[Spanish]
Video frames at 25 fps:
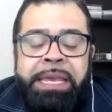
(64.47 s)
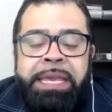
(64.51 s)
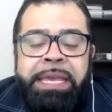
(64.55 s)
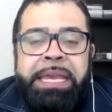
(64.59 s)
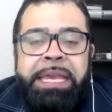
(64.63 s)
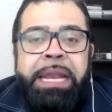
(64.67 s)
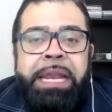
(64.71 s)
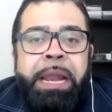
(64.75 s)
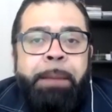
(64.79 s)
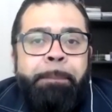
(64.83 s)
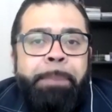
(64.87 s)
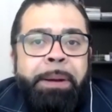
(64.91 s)

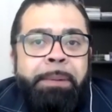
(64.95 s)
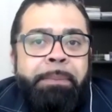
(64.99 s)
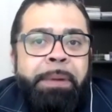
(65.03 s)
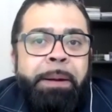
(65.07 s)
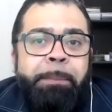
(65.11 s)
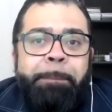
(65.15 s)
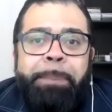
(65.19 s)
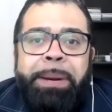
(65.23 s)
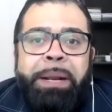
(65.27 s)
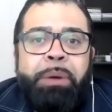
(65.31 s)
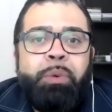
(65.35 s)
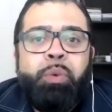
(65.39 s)
Y la
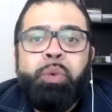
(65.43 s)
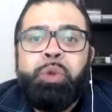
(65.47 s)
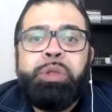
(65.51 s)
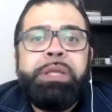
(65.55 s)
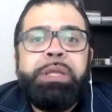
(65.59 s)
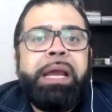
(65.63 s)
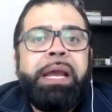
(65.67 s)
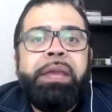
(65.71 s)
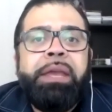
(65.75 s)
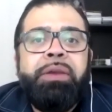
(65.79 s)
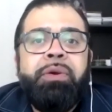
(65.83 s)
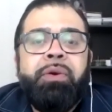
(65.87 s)
primera
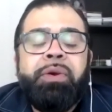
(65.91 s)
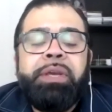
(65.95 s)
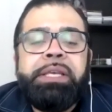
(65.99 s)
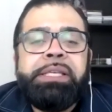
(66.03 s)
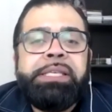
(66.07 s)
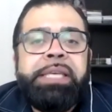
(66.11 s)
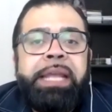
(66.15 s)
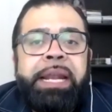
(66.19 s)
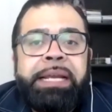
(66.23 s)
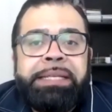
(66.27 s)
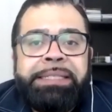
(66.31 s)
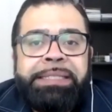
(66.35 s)
pregunta que yo
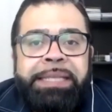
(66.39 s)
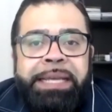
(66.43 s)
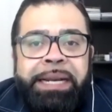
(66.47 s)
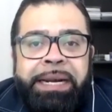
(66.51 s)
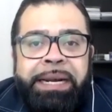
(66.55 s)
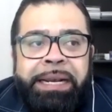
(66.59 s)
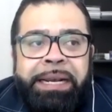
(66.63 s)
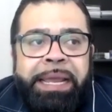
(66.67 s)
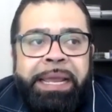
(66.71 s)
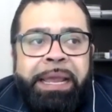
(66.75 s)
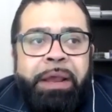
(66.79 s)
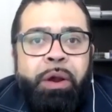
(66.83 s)
quisiera
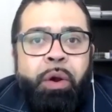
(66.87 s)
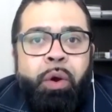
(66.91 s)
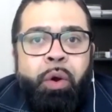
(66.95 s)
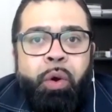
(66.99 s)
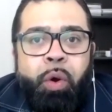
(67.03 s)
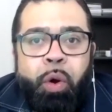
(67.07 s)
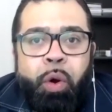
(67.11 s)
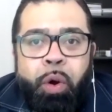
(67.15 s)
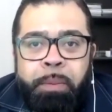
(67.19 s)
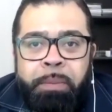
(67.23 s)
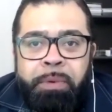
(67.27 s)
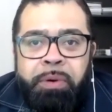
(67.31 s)
hacerle,
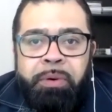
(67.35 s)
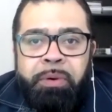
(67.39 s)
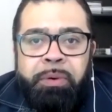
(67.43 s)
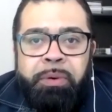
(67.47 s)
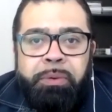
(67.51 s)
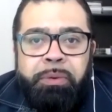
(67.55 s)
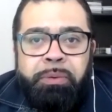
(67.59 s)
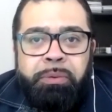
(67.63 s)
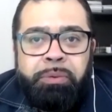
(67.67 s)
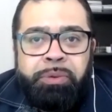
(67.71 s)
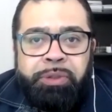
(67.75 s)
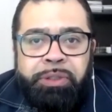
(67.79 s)

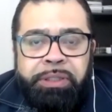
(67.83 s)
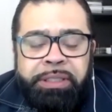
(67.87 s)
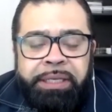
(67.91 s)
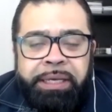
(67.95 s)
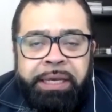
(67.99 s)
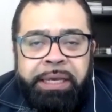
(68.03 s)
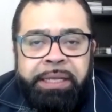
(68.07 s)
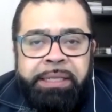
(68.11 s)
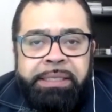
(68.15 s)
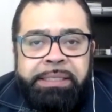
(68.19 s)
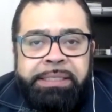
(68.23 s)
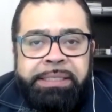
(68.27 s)
¿cómo
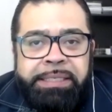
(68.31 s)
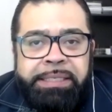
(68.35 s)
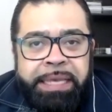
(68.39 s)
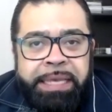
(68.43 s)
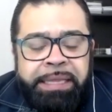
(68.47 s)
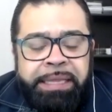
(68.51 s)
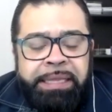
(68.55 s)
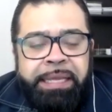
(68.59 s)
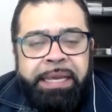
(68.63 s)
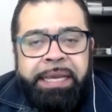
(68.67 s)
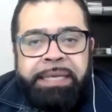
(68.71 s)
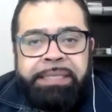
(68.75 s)
usted
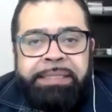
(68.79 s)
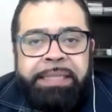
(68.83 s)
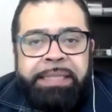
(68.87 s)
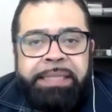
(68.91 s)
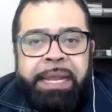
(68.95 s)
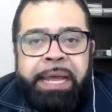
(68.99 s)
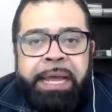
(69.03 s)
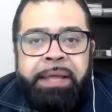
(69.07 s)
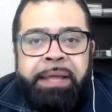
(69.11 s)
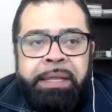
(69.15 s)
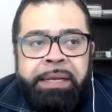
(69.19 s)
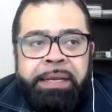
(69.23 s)
siente que
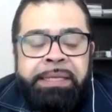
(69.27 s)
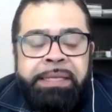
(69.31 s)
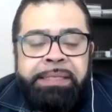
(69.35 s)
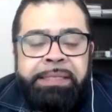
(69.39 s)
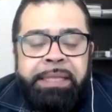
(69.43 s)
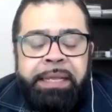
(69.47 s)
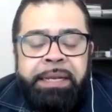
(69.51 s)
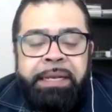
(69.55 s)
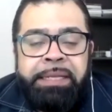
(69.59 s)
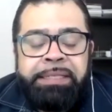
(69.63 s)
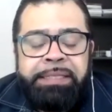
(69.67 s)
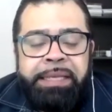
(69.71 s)
está en
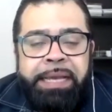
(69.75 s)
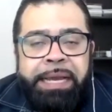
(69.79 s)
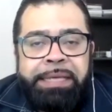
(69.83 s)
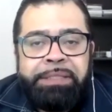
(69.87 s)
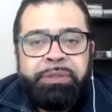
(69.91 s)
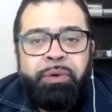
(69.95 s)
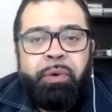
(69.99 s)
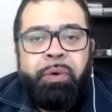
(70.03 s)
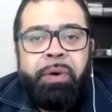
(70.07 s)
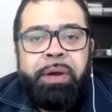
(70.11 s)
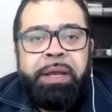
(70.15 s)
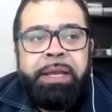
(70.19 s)
este
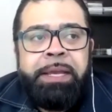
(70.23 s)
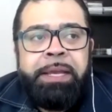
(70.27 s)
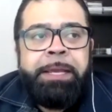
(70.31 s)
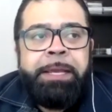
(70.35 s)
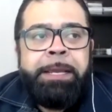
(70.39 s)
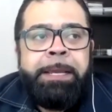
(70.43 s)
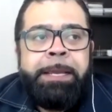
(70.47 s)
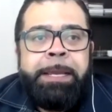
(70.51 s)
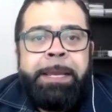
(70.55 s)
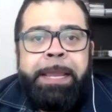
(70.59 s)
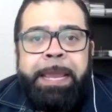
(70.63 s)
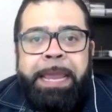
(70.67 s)
caso
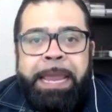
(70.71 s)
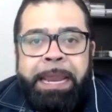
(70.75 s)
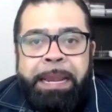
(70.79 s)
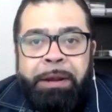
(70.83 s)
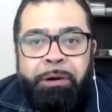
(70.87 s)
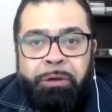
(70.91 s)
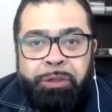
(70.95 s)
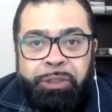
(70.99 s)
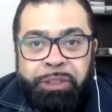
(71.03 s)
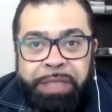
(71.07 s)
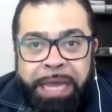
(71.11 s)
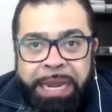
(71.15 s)
eh,
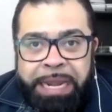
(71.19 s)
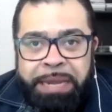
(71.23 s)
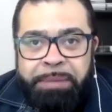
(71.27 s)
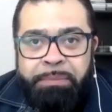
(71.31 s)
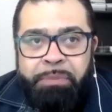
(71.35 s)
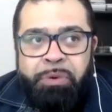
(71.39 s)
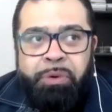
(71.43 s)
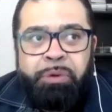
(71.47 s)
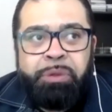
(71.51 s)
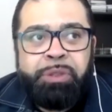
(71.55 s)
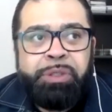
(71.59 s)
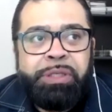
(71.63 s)
los
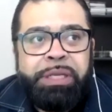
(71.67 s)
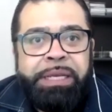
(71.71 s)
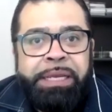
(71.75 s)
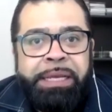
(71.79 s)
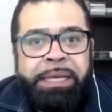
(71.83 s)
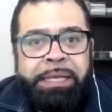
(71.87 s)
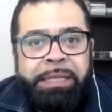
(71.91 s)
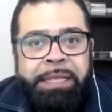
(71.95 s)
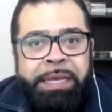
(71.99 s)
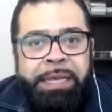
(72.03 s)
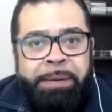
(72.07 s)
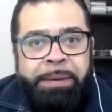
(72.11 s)
ánimos,
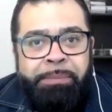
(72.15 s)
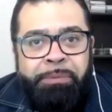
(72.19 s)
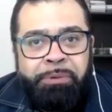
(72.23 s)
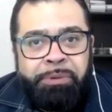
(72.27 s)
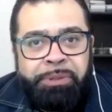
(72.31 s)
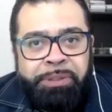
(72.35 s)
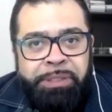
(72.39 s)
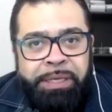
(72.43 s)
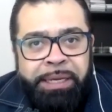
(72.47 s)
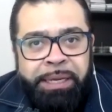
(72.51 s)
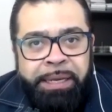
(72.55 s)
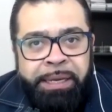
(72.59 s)
eh,
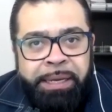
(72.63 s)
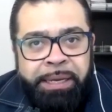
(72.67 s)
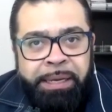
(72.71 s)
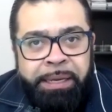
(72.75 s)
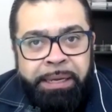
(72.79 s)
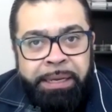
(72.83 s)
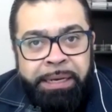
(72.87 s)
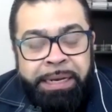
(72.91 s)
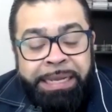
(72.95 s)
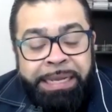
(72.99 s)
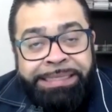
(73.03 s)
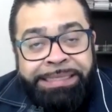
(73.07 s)
digamos,
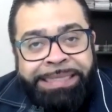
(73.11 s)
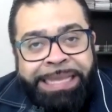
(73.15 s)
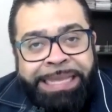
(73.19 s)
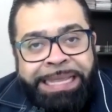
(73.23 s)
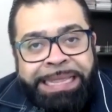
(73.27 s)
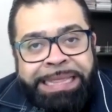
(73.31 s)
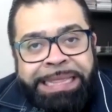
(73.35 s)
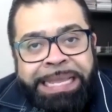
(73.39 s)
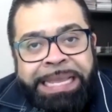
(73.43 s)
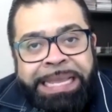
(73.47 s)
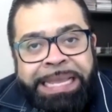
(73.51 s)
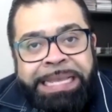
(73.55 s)
eh, las
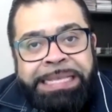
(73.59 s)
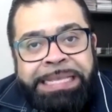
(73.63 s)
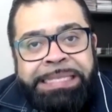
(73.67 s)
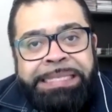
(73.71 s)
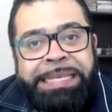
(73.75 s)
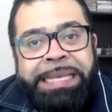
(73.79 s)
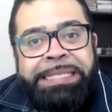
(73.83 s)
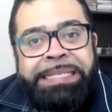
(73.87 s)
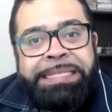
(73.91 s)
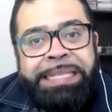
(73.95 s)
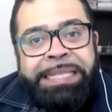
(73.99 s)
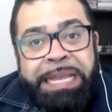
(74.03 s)

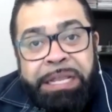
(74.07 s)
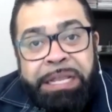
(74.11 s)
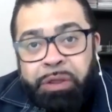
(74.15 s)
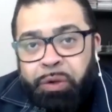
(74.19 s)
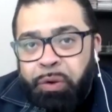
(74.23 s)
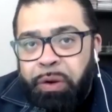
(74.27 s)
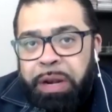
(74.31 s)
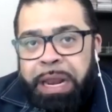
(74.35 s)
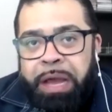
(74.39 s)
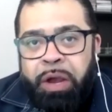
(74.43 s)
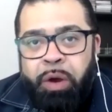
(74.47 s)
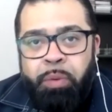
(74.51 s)
tendencias dentro
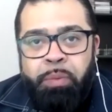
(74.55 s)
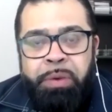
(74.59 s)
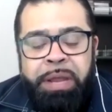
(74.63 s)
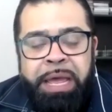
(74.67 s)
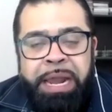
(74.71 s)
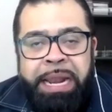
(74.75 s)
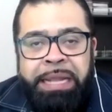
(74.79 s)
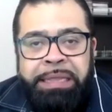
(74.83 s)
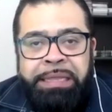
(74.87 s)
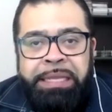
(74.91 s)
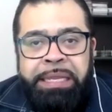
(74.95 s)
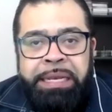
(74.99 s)
de la comunidad
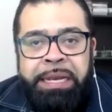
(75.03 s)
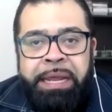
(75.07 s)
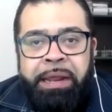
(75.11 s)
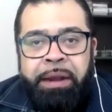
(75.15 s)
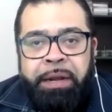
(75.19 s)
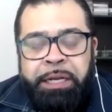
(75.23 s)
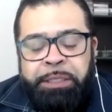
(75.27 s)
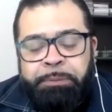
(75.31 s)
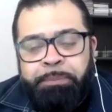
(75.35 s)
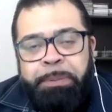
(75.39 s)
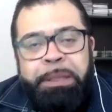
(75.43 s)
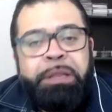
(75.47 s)
latina
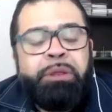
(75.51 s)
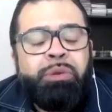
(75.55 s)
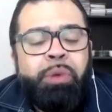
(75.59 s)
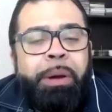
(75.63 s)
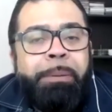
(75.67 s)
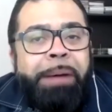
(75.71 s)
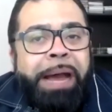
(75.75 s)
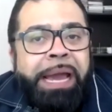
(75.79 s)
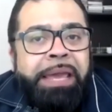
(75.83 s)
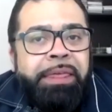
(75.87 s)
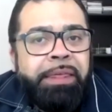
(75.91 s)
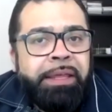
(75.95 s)
respecto
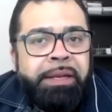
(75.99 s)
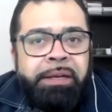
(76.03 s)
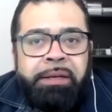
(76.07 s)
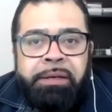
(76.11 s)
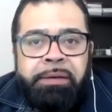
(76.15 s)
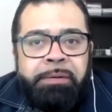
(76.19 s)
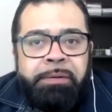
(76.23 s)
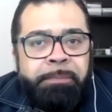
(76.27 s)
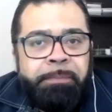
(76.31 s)
a Biden?